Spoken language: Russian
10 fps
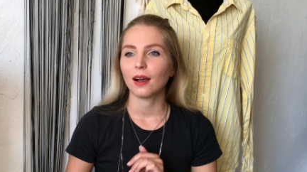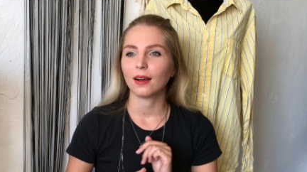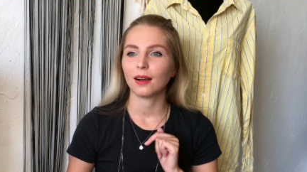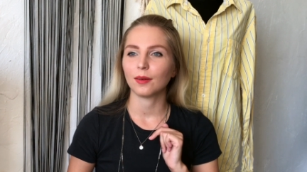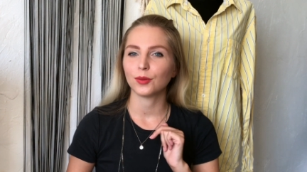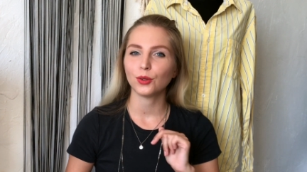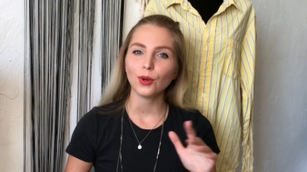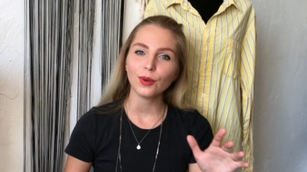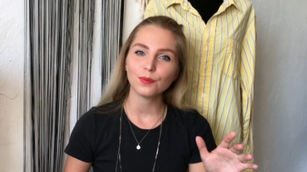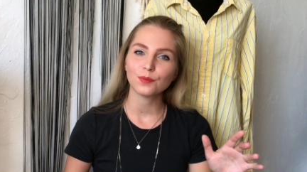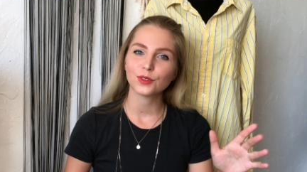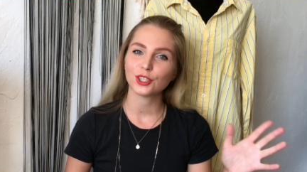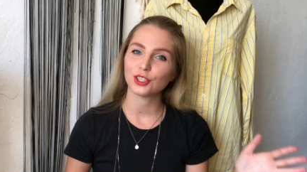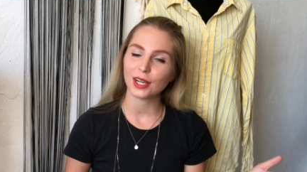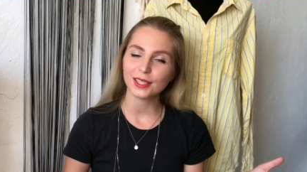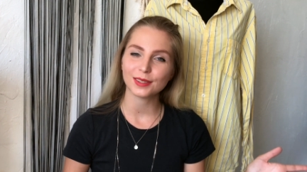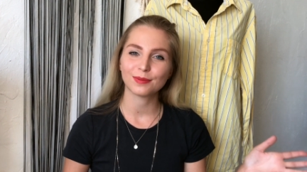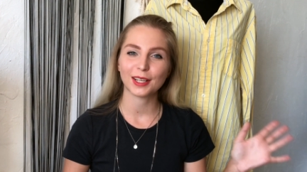а, но Сейчас